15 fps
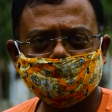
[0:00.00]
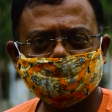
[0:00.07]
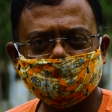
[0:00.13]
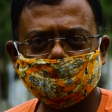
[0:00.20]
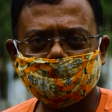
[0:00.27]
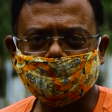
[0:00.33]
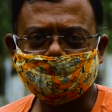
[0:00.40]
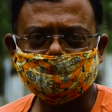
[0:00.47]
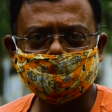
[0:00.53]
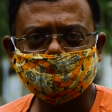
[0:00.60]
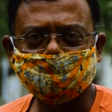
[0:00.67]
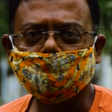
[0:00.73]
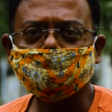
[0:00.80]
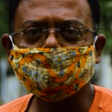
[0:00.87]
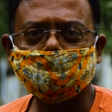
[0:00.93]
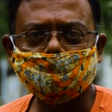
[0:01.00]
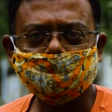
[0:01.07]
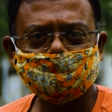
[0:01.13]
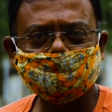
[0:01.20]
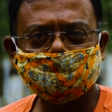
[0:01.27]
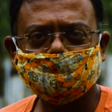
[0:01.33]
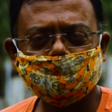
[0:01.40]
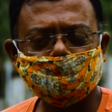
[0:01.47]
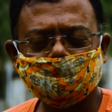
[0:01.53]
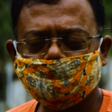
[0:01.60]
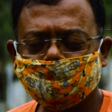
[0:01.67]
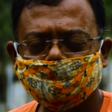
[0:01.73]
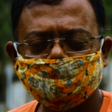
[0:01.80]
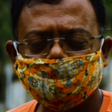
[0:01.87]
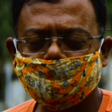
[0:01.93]
ওপর একটু ফোক রয়েছে ফলে
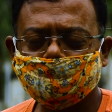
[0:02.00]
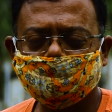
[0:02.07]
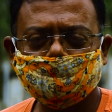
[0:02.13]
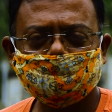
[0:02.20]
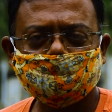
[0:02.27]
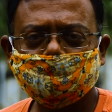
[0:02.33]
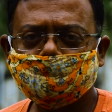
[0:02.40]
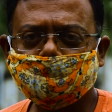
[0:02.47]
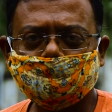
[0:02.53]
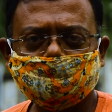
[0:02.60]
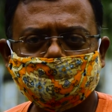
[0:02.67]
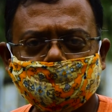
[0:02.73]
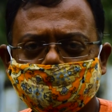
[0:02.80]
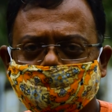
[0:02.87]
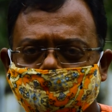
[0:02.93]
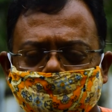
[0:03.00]
এবছরে কাজকর্ম